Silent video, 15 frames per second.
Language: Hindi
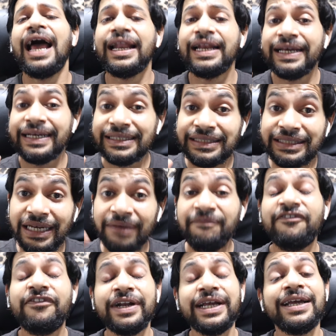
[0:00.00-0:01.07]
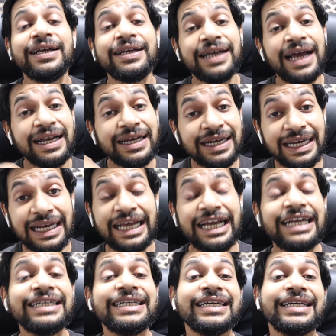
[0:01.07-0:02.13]
एंड एक जिम फ्री कैन
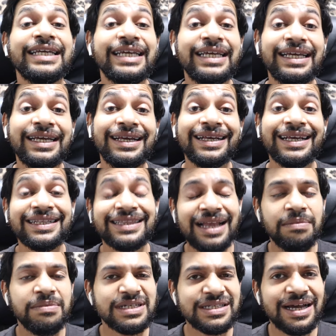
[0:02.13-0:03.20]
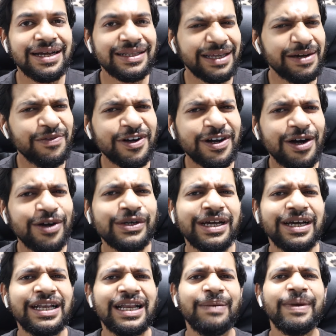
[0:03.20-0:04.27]
रिलेट कि कितना मज़ा आता है वर्कआउट
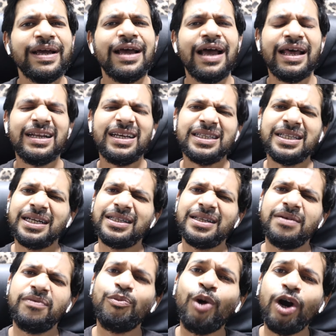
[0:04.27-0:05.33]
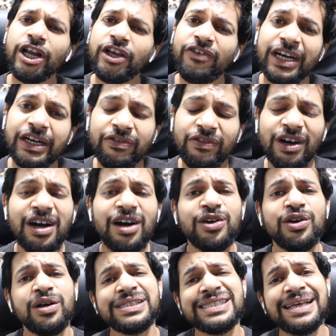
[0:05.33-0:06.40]
करने में एंड इतने दिन बॉडी वेट
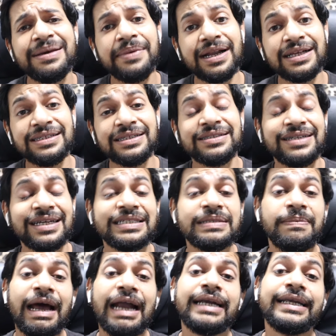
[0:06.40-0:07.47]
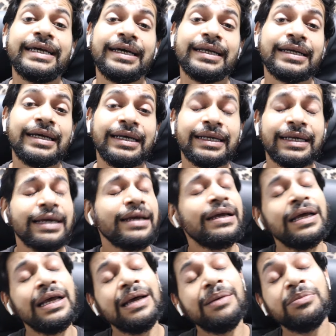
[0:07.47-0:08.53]
वर्कआउट और सिर्फ रेजिस्टेंस बैंड कर करके
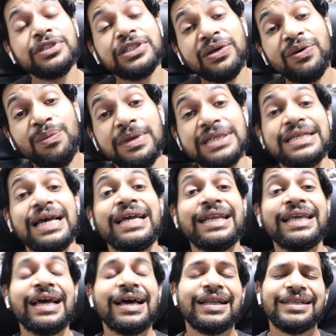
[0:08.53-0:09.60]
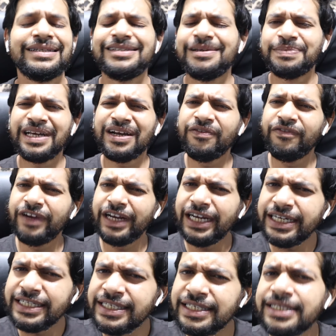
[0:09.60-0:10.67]
मुझे वो मज़ा ही नहीं आ रहा था जब तक
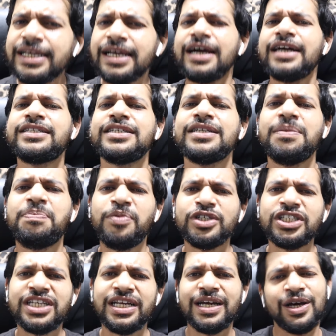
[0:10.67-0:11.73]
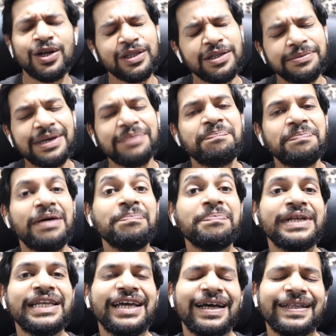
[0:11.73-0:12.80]
वेट से अच्छे से पुश नहीं करो तब तो तक
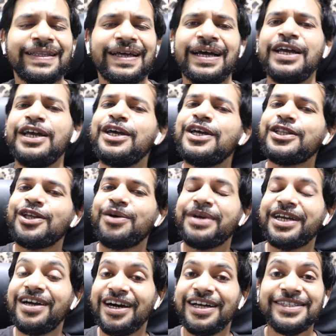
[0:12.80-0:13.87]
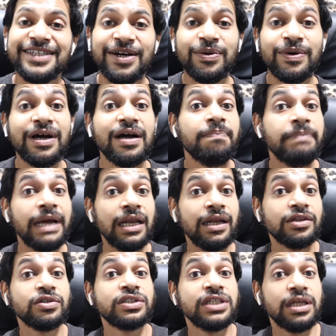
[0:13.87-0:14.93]
पंप नहीं आता तभी घर जाऊँगा
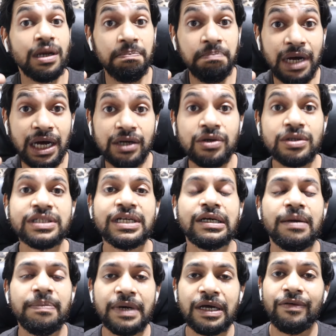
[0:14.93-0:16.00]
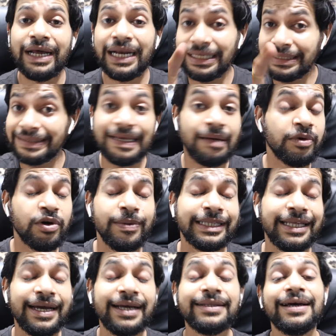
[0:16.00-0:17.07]
पहले तो चिनअप बार को सेटअप करवाना है जैसा आपको
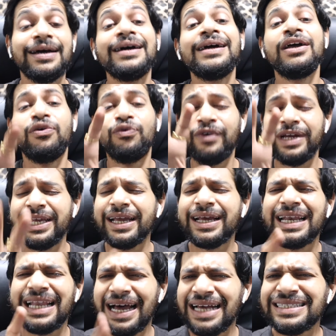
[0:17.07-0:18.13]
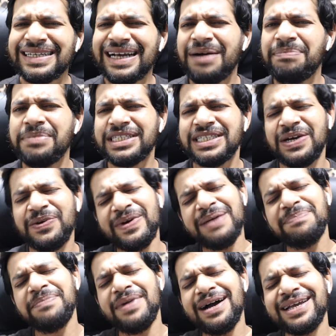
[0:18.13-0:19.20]
बताया था वही एक लास्ट काम बचा हुआ
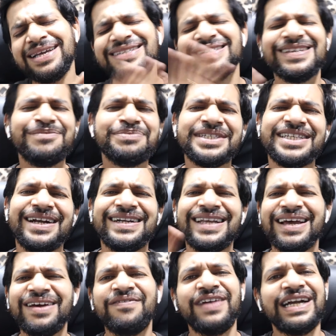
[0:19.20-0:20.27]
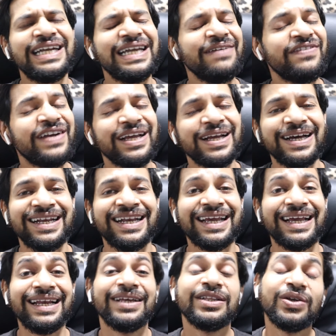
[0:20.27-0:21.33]
है बाकी सब सेट है वेट लिफ्टिंग
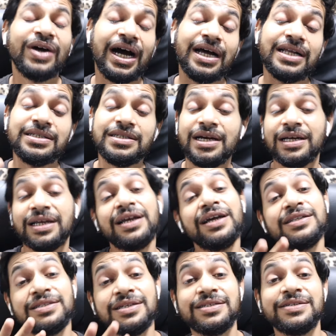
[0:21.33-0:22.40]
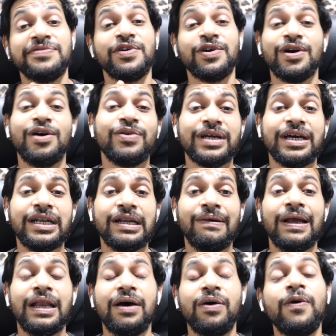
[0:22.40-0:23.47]
करने के लिए तो आज जाके अच्छे से वर्कआउट करने
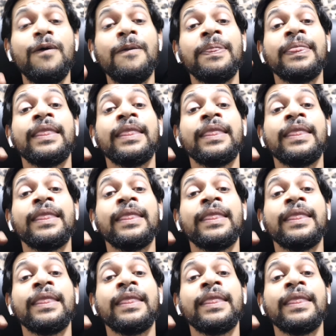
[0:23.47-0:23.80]
वाला हूँ